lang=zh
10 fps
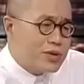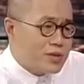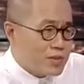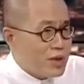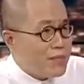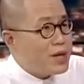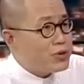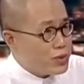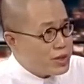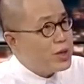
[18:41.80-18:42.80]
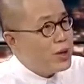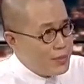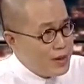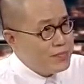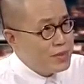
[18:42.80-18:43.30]
因为你们也办学校
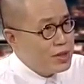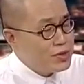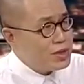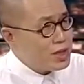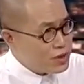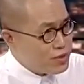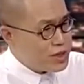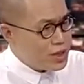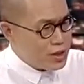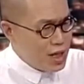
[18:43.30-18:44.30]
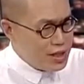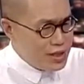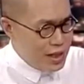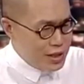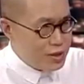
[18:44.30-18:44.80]
嘛，对，所以这个东西它
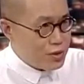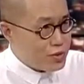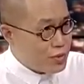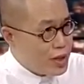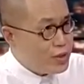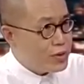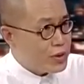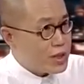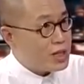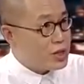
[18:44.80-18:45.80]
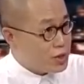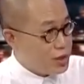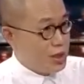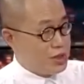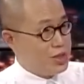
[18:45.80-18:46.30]
既然是有规律的，它真的
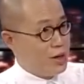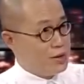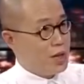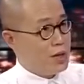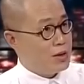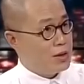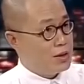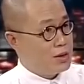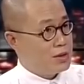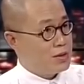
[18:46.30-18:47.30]
是能教的，嗯，